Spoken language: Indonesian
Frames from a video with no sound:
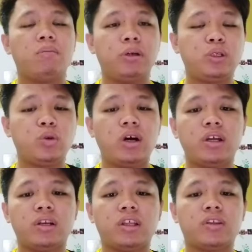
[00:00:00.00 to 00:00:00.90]

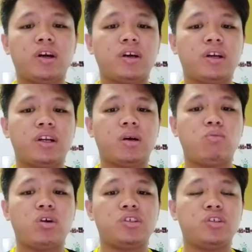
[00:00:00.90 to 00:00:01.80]
Pejuang dan rakan
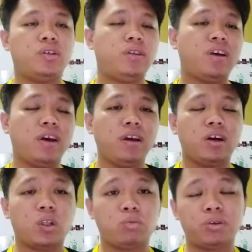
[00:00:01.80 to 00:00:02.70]
gabungan GTA
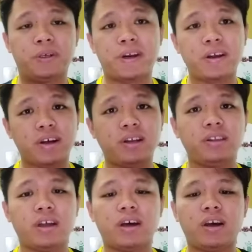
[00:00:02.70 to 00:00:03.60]
ataupun Gerakan
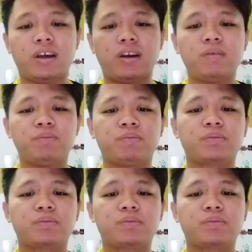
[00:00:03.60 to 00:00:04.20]
Tanah Air